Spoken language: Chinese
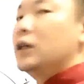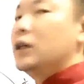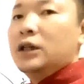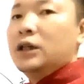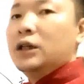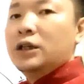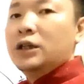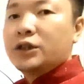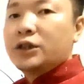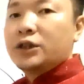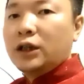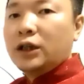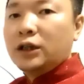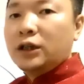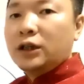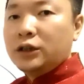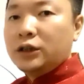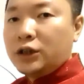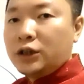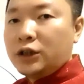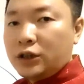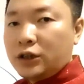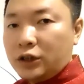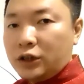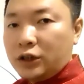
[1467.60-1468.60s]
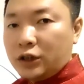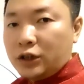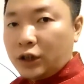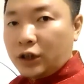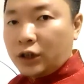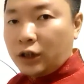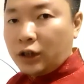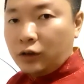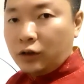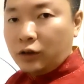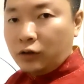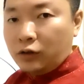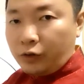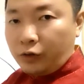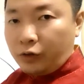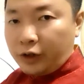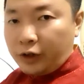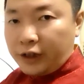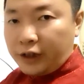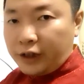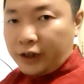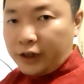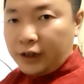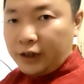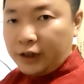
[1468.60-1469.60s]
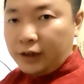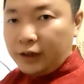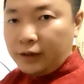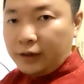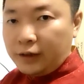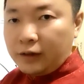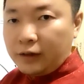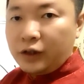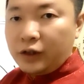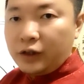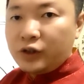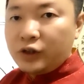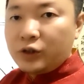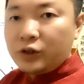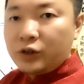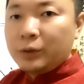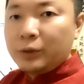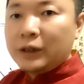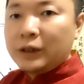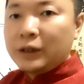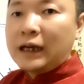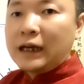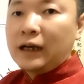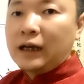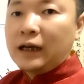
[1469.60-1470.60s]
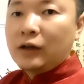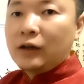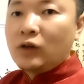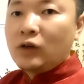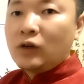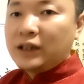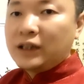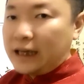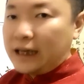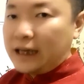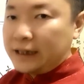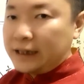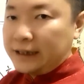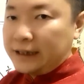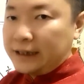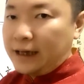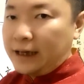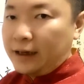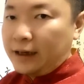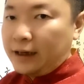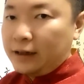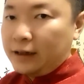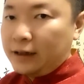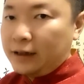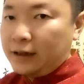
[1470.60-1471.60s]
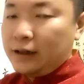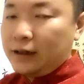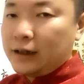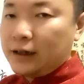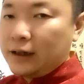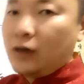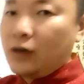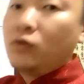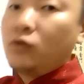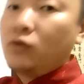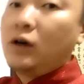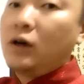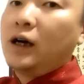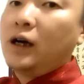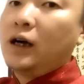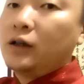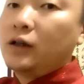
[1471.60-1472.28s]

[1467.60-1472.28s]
生子成鬼，是不是坎卦的那家？坎卦